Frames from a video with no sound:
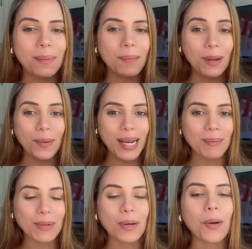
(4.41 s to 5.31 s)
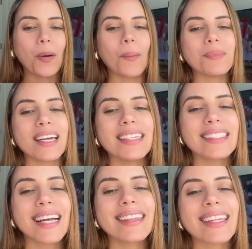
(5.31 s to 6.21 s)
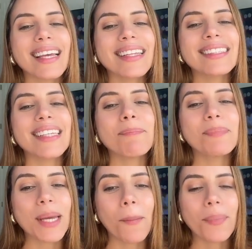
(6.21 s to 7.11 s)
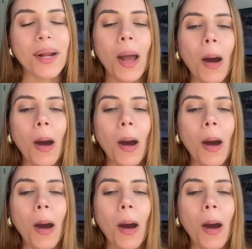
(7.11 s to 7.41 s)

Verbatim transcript: pero en el mío comienzan desde septiembre.